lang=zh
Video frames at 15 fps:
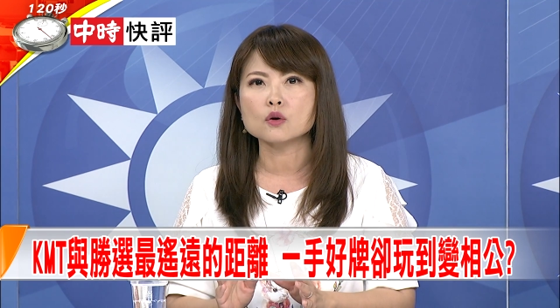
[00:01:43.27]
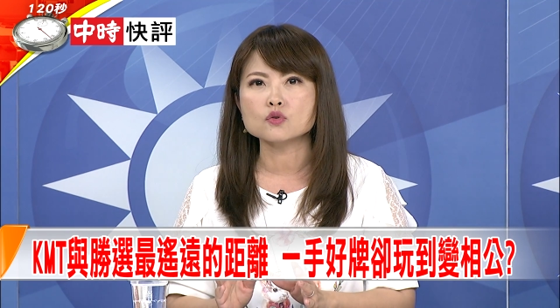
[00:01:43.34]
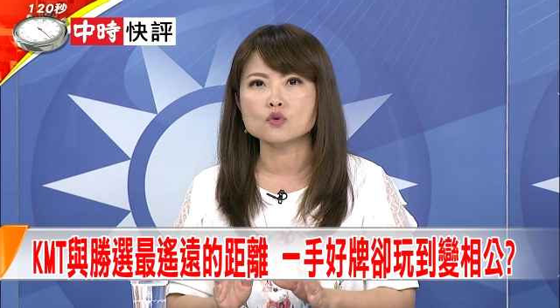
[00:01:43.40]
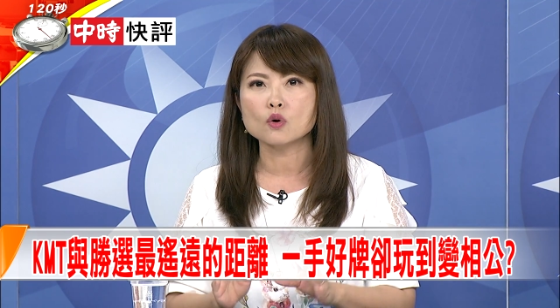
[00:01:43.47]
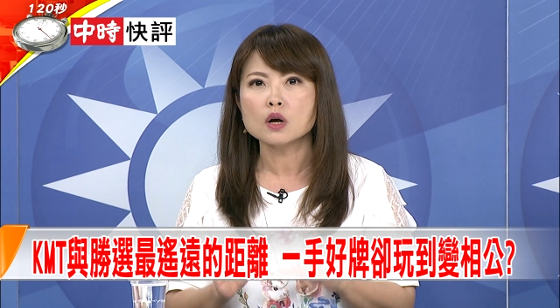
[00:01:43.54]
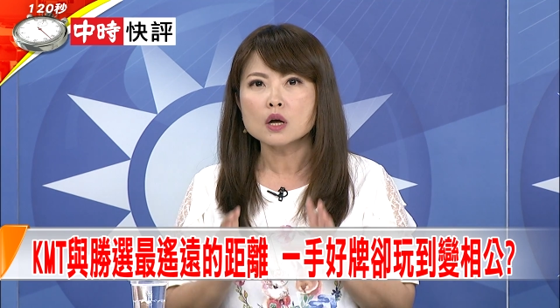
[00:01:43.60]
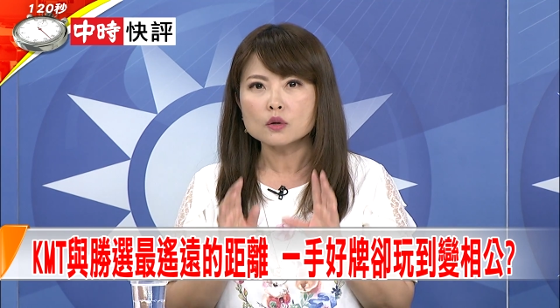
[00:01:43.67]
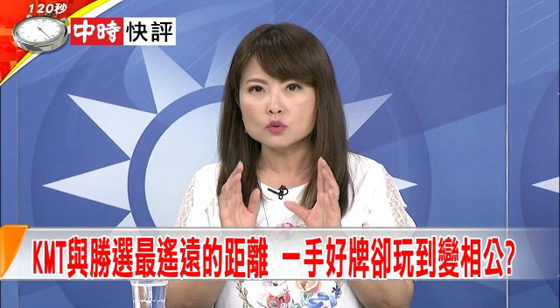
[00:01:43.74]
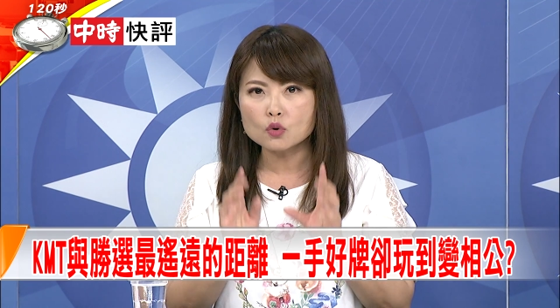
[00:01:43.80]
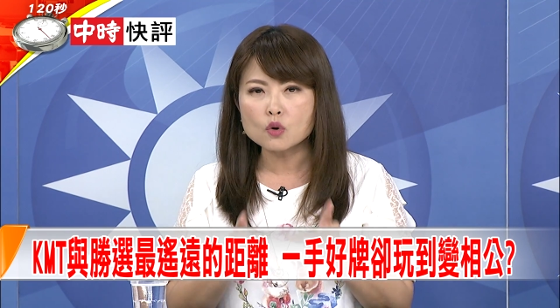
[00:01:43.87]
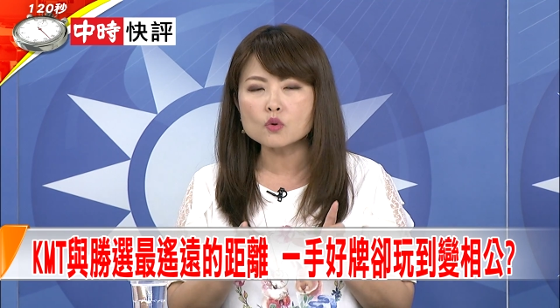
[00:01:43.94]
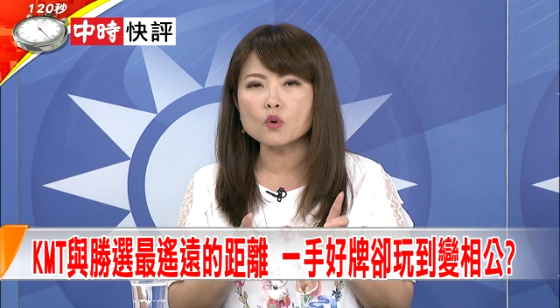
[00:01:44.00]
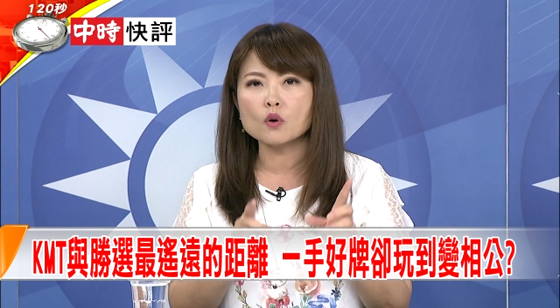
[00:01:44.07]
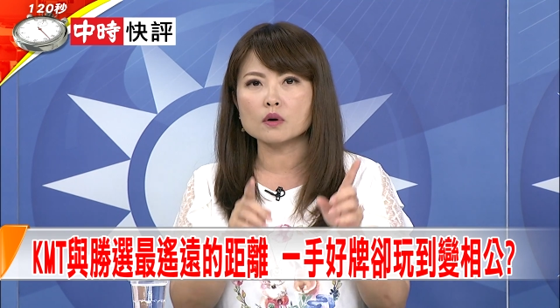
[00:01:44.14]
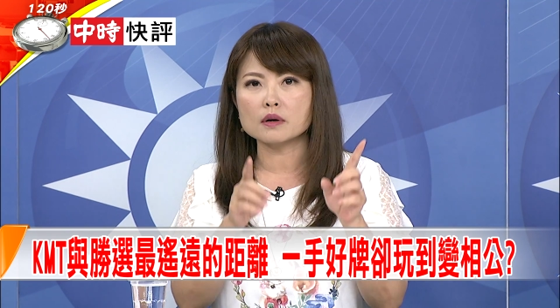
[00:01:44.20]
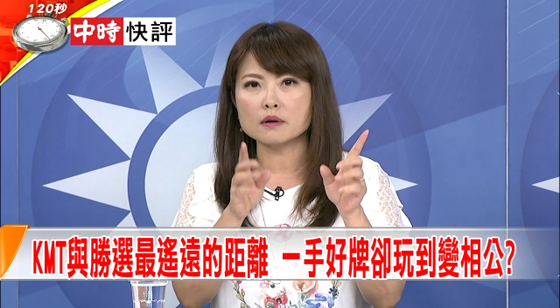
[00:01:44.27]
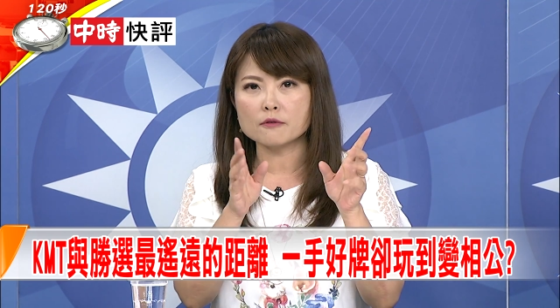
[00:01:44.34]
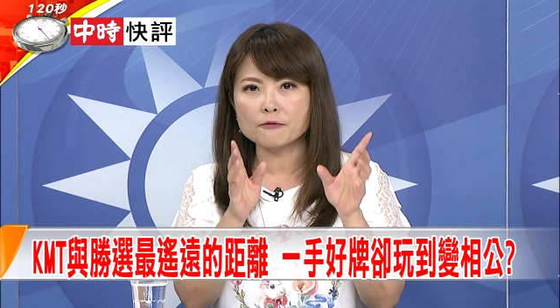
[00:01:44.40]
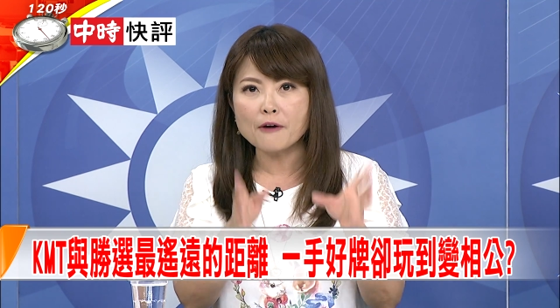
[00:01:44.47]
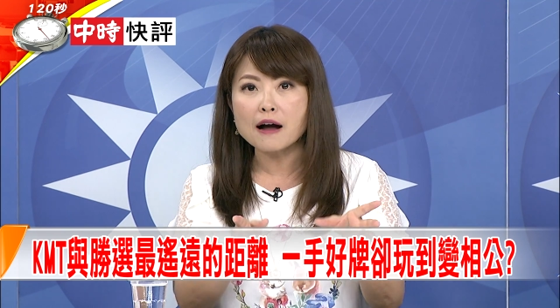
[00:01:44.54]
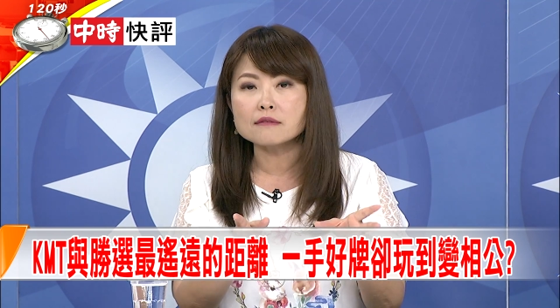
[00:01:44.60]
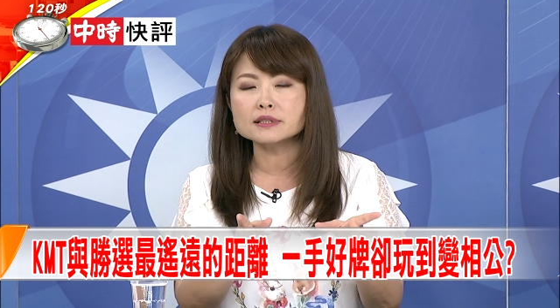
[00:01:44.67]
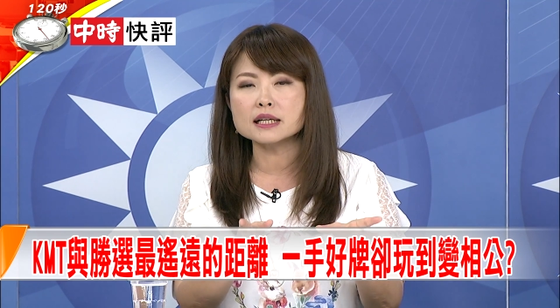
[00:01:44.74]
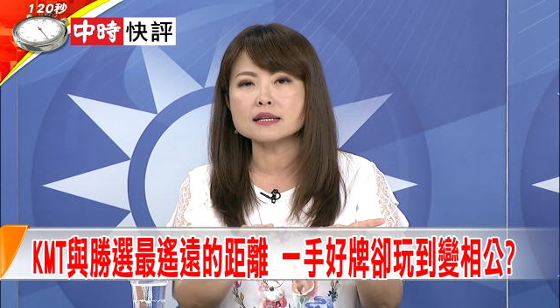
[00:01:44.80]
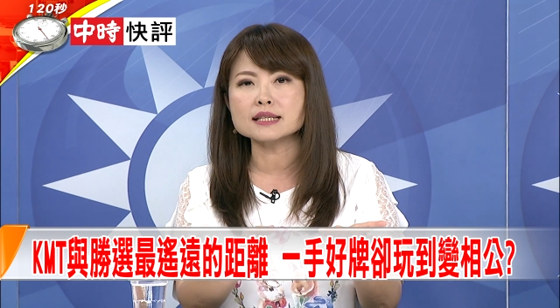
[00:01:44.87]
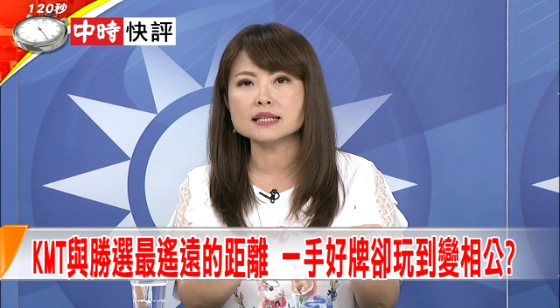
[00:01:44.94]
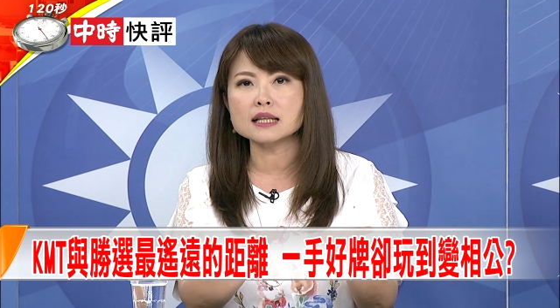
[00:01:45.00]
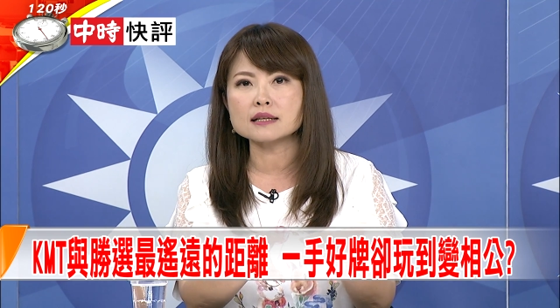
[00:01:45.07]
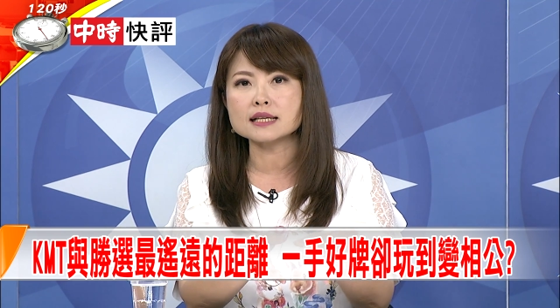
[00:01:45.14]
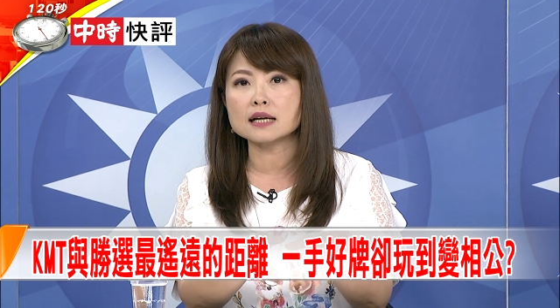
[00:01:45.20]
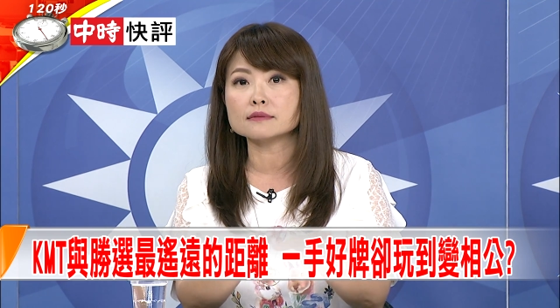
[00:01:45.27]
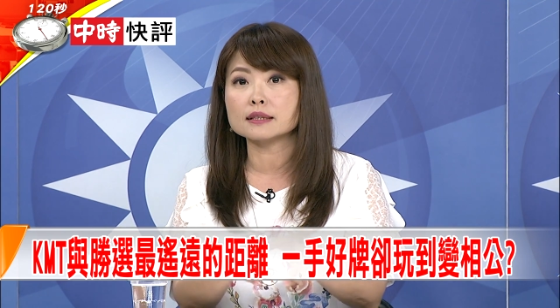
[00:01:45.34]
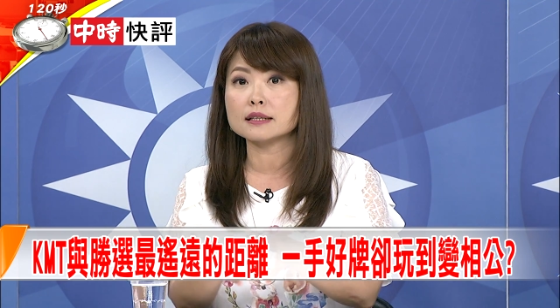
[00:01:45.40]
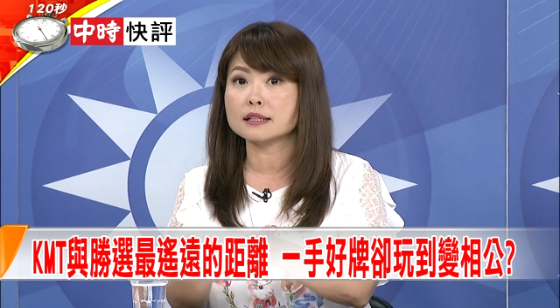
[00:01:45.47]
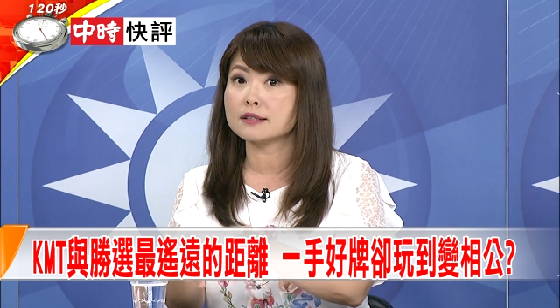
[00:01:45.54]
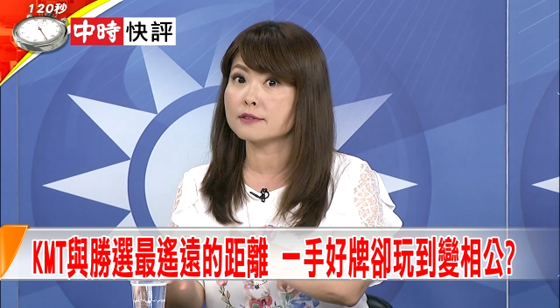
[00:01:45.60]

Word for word: 说如果放任现在这样的